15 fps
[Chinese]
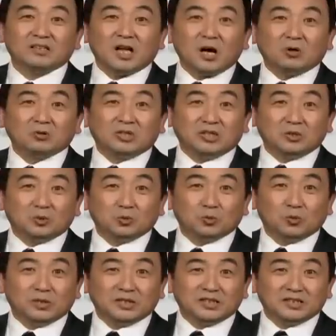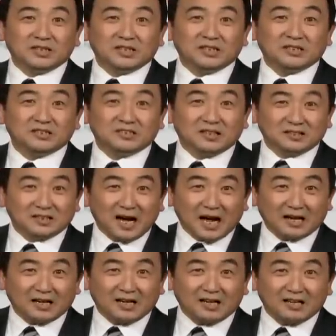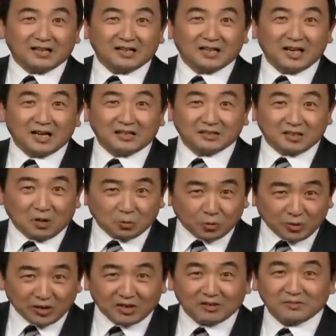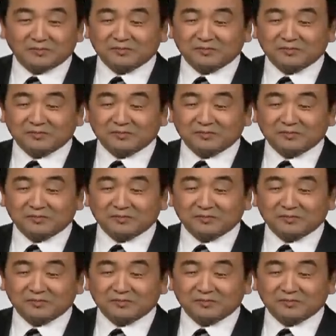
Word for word: 到底中国经济是增长了还是倒退了？